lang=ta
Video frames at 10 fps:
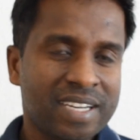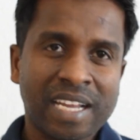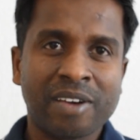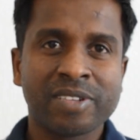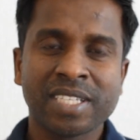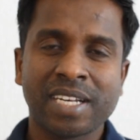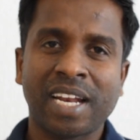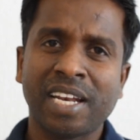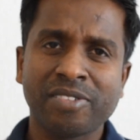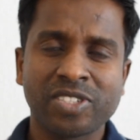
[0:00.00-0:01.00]
நான் வந்து
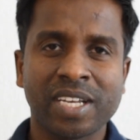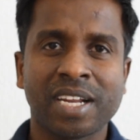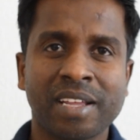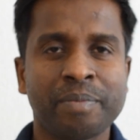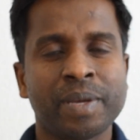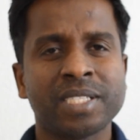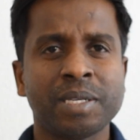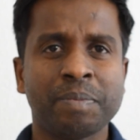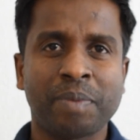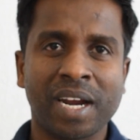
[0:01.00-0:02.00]
நல்ல விஷயங்களை பேசி
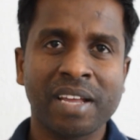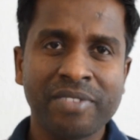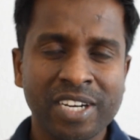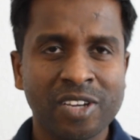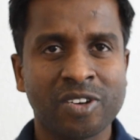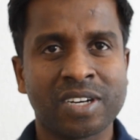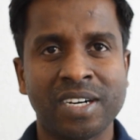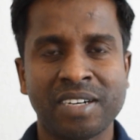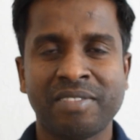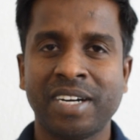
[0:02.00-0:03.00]
பல
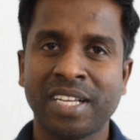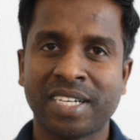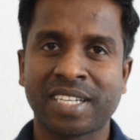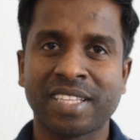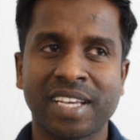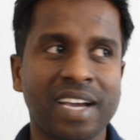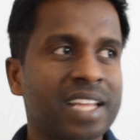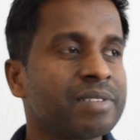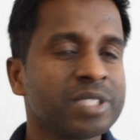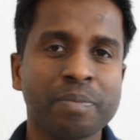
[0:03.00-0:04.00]
வீடியோக்கள் வெளியிட்டிருந்தேன்
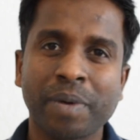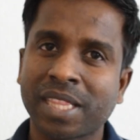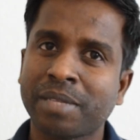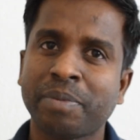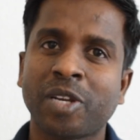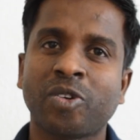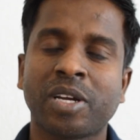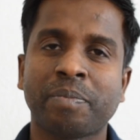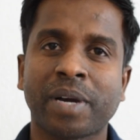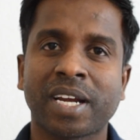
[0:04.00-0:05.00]
அதை வந்து பத்து பேர்
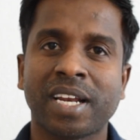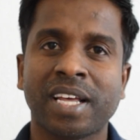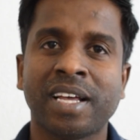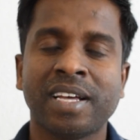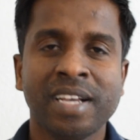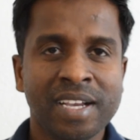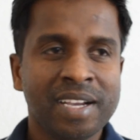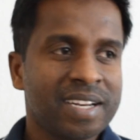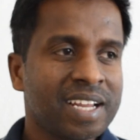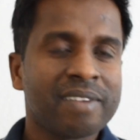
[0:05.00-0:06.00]
கூட பார்க்கல
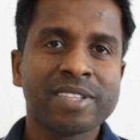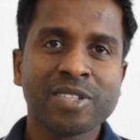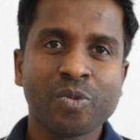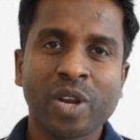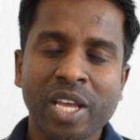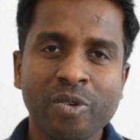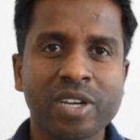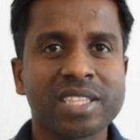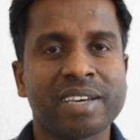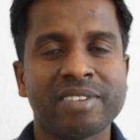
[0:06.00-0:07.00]
நான் வந்து ஒரே
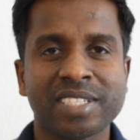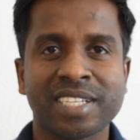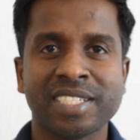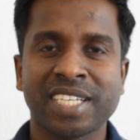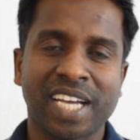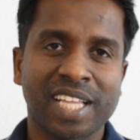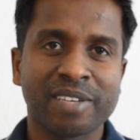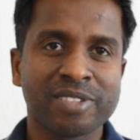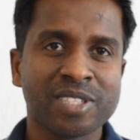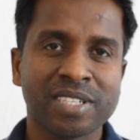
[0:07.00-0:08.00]
ஒரு தவறு செஞ்சேன் அதை
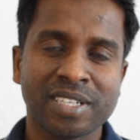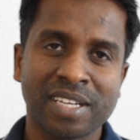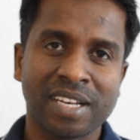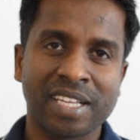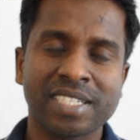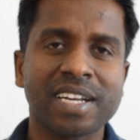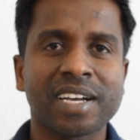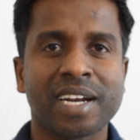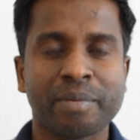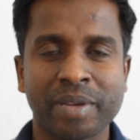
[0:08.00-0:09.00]
வந்து
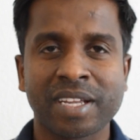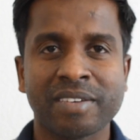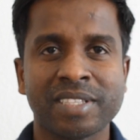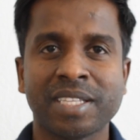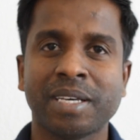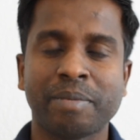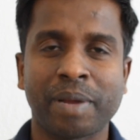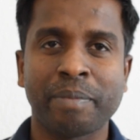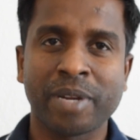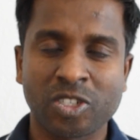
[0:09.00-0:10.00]
லட்சக்கணக்கான பேருக்கு வந்து
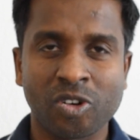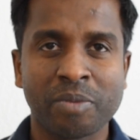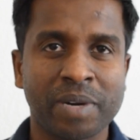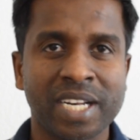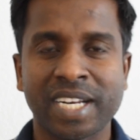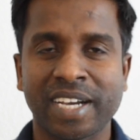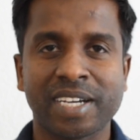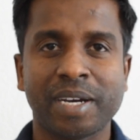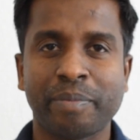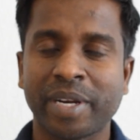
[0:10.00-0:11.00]
பரப்பி ட்ரோல் பண்ணிட்டாங்க
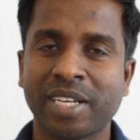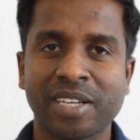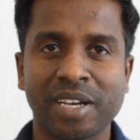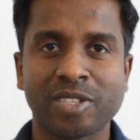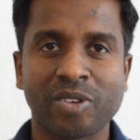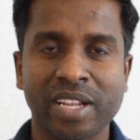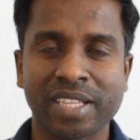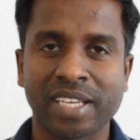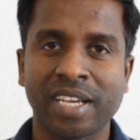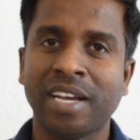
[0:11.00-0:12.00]
அப்படின்னு
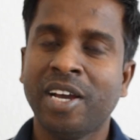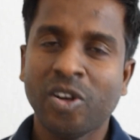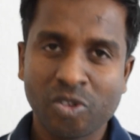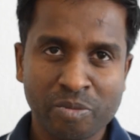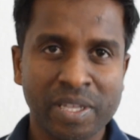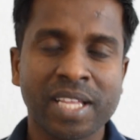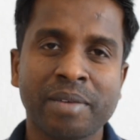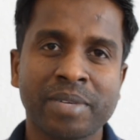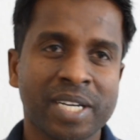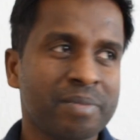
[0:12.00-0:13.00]
சொல்லியிருந்தீங்க
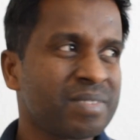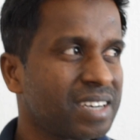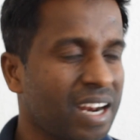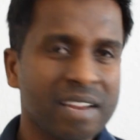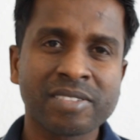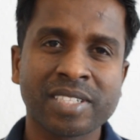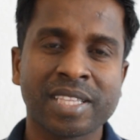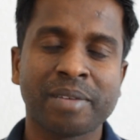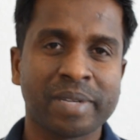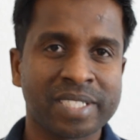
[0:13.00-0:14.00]
உண்மைதான் மேடம் நல்ல
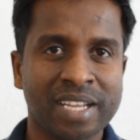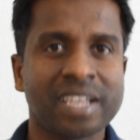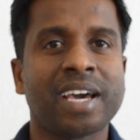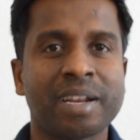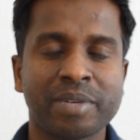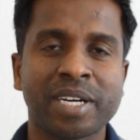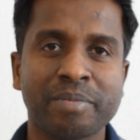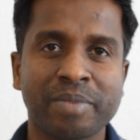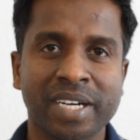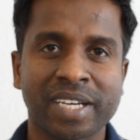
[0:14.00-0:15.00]
விஷயத்த பேசினா யார்
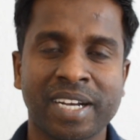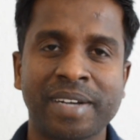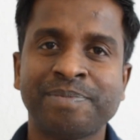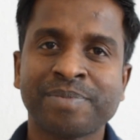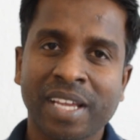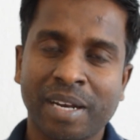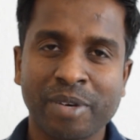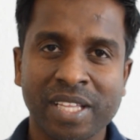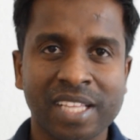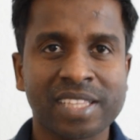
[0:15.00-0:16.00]
மேடம் பார்க்குறா
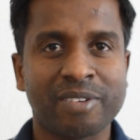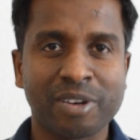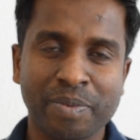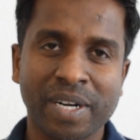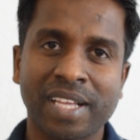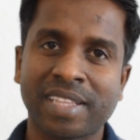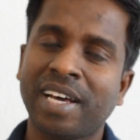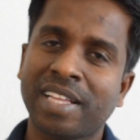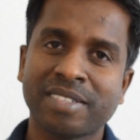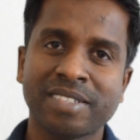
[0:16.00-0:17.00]
நம்ம ஏதாவது தவறு பண்ணால்
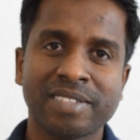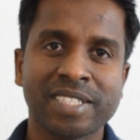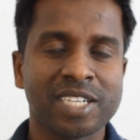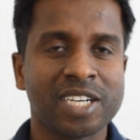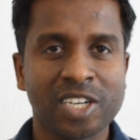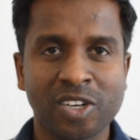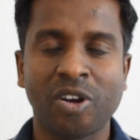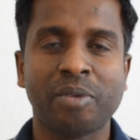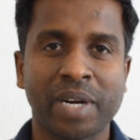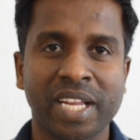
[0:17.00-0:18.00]
தான் அது வந்து
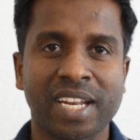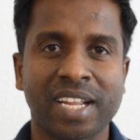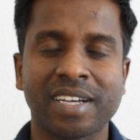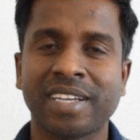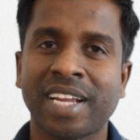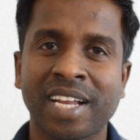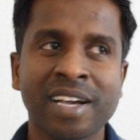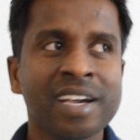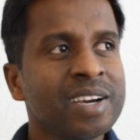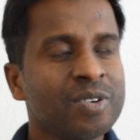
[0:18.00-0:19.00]
ட்ரோல் பண்ணிடுறாங்க ஏன்னா
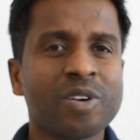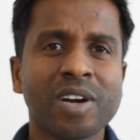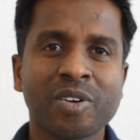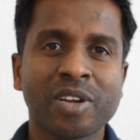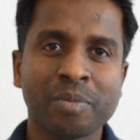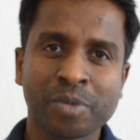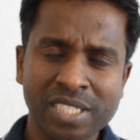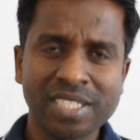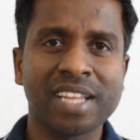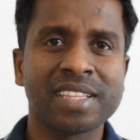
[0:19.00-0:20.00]
உங்களுடைய
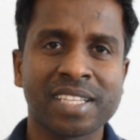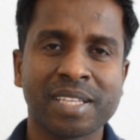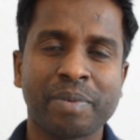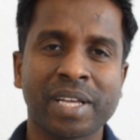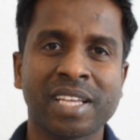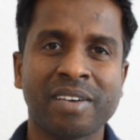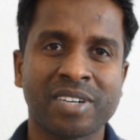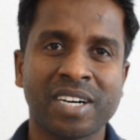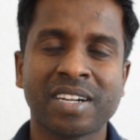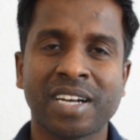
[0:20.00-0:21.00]
புத்திசாலித்தனத்தை பார்த்து
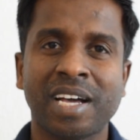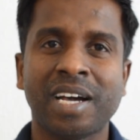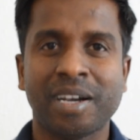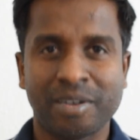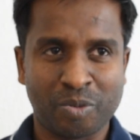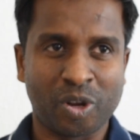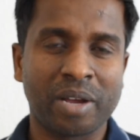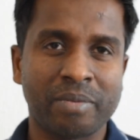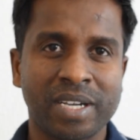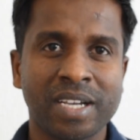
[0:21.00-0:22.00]
அவங்களுக்கெல்லாம்
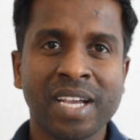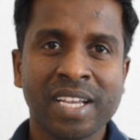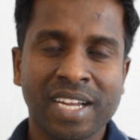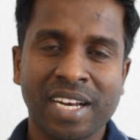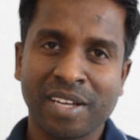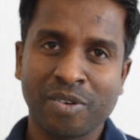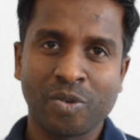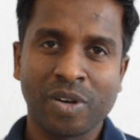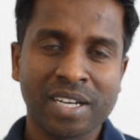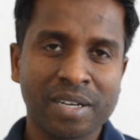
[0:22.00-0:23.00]
பொறாமல் ஏன்னா
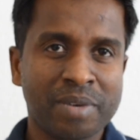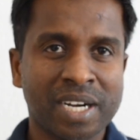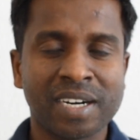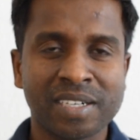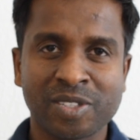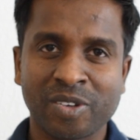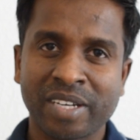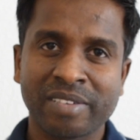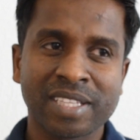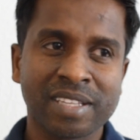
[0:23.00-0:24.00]
உலக மக்கள்
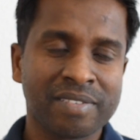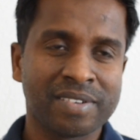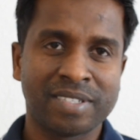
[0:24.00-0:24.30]
தொகை வந்து